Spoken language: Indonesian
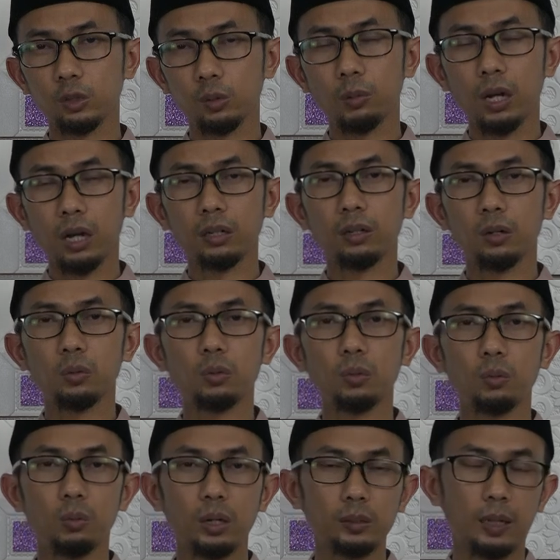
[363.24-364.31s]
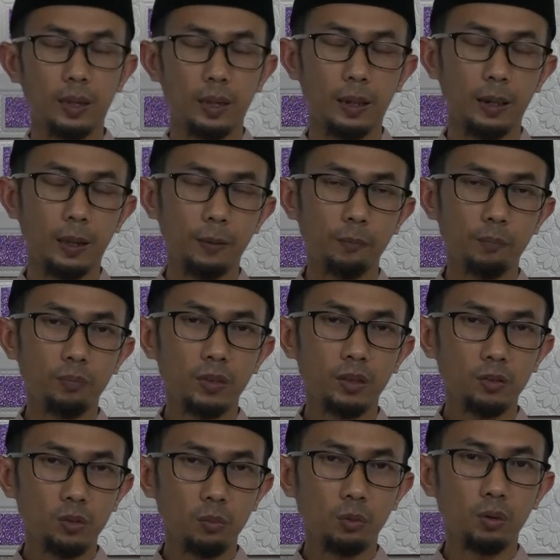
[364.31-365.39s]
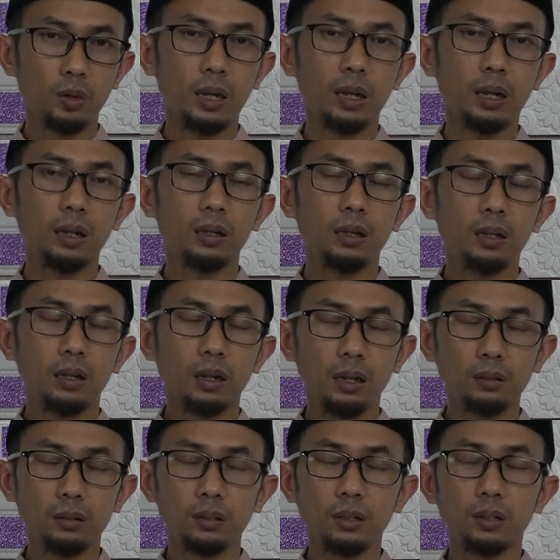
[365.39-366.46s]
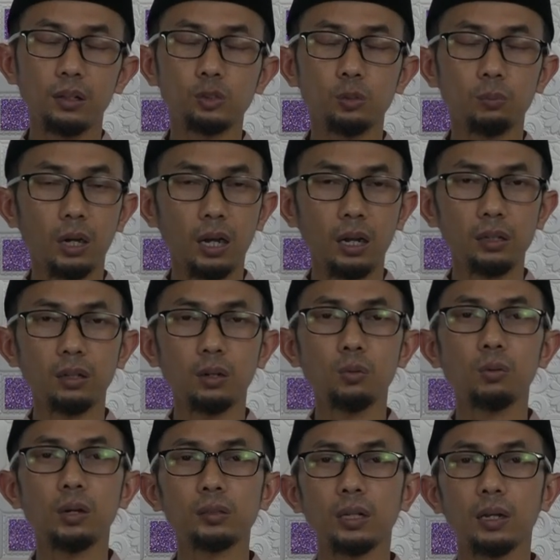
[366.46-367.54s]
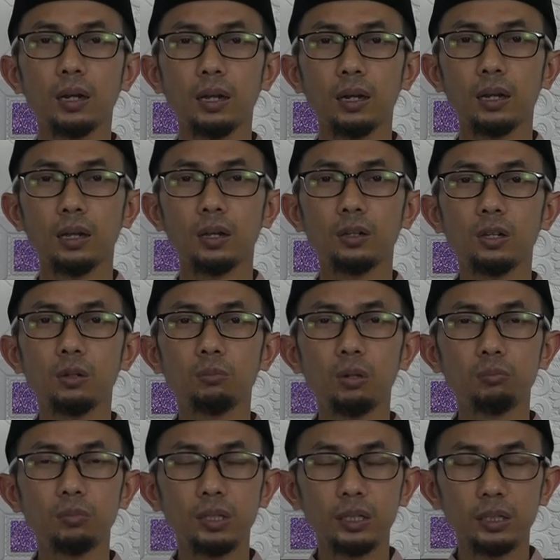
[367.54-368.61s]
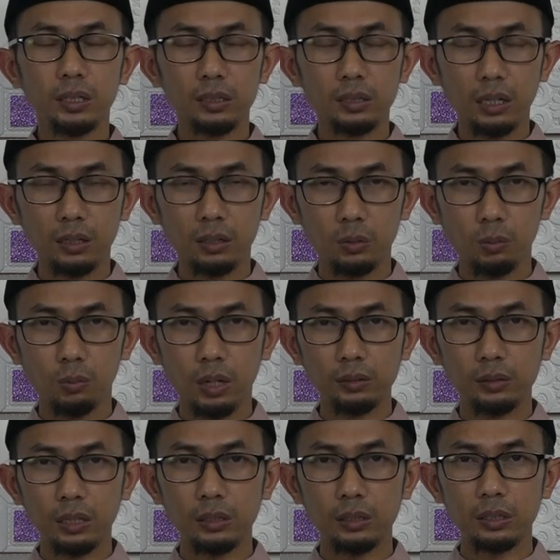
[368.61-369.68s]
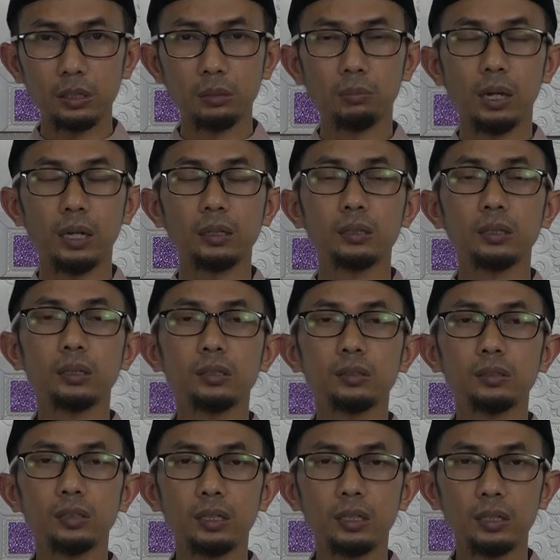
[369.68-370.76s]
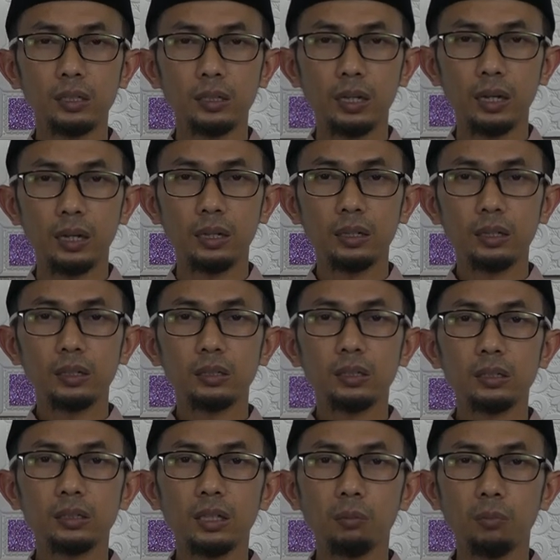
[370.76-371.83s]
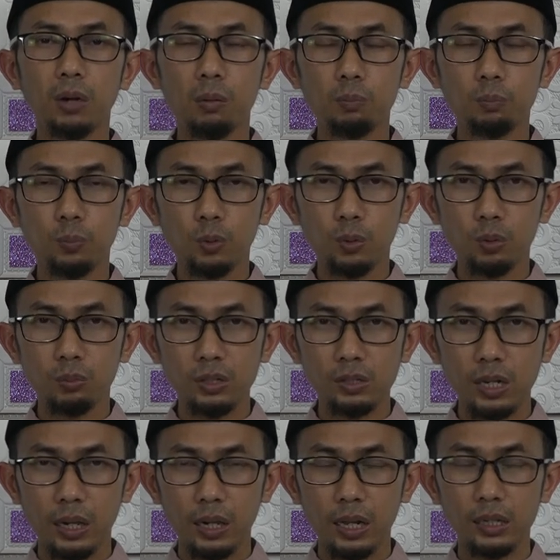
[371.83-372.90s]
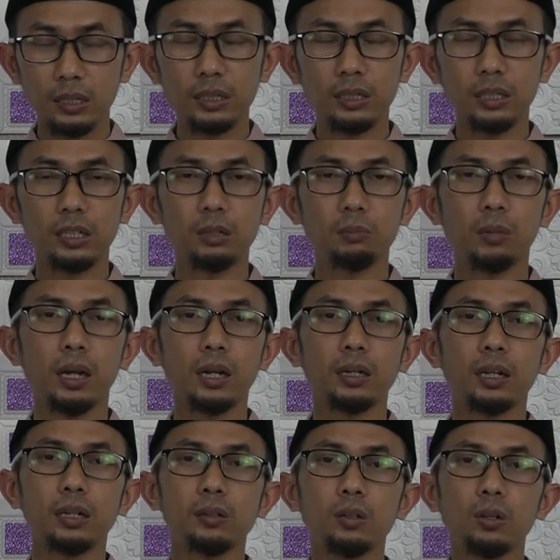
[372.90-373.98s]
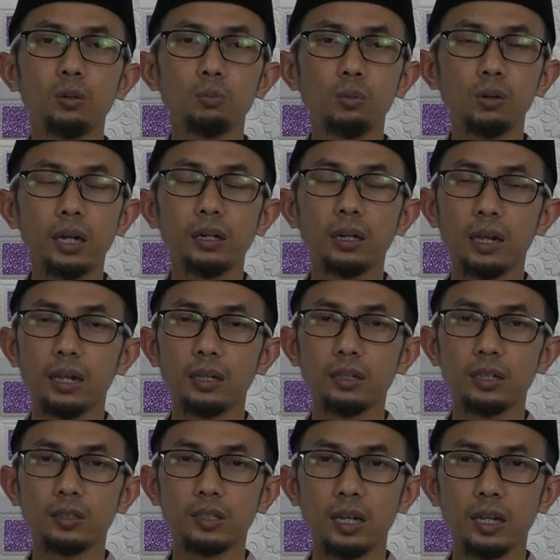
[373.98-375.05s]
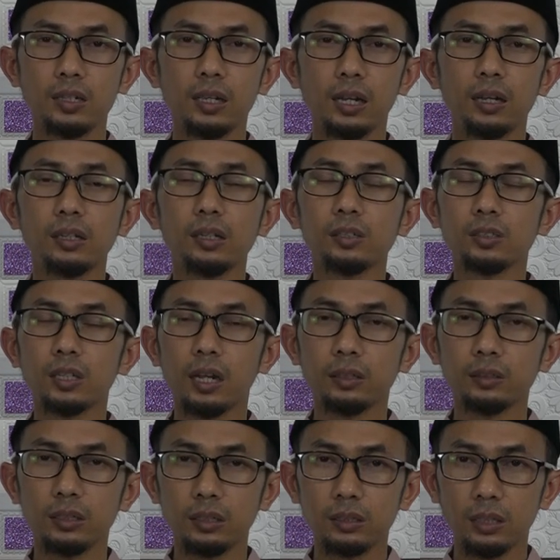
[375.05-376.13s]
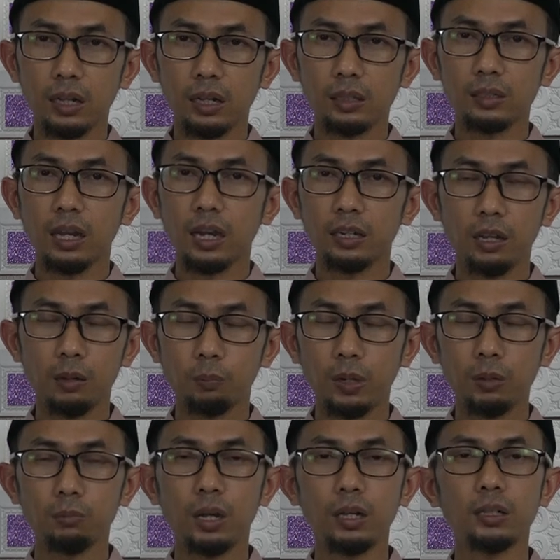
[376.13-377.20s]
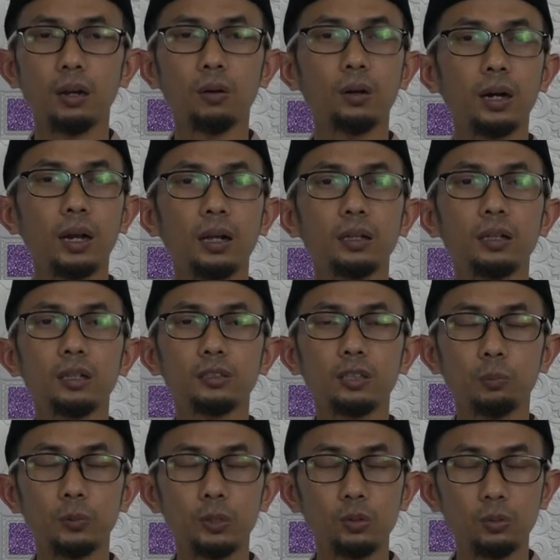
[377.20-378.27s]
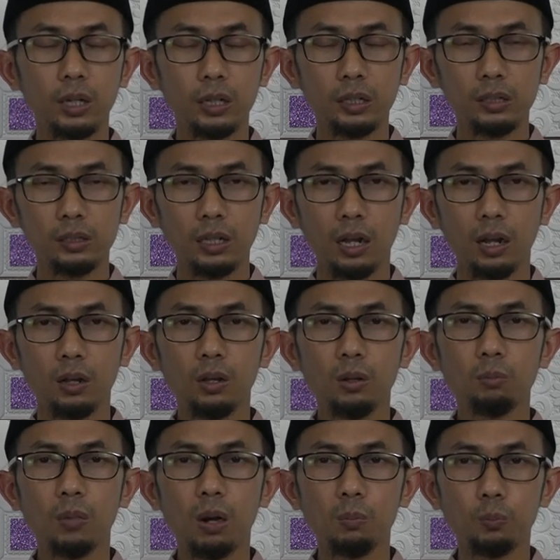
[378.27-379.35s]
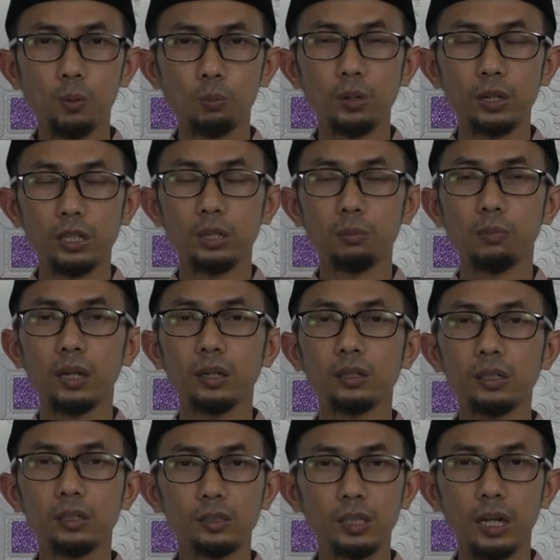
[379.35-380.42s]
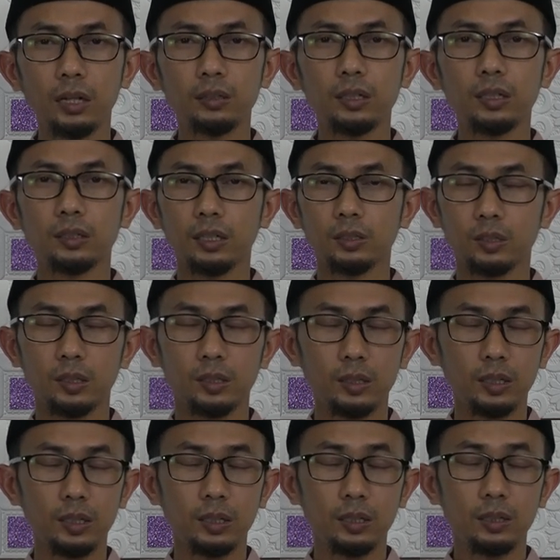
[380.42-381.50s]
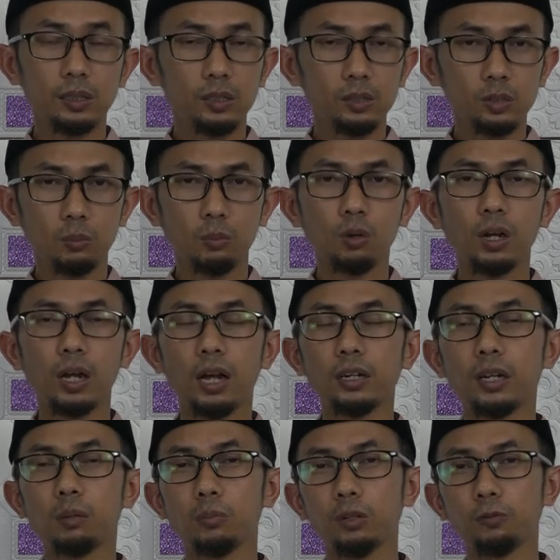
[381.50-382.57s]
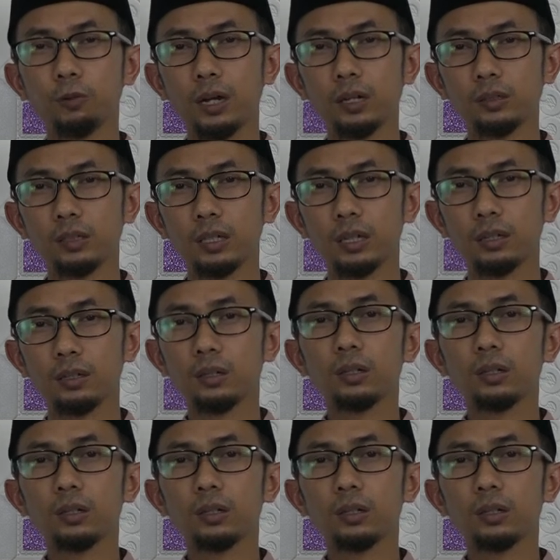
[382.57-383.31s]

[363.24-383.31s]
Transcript: subhanahu wa ta'ala semoga Allah subhanahu wa ta'ala memberi kita kekuatan iman sehingga kita mampu menjalani keimanan bukan hanya saja saat kita di hadapan banyak orang tapi juga kita mampu beriman saat kita sendiri semoga ada manfaatnya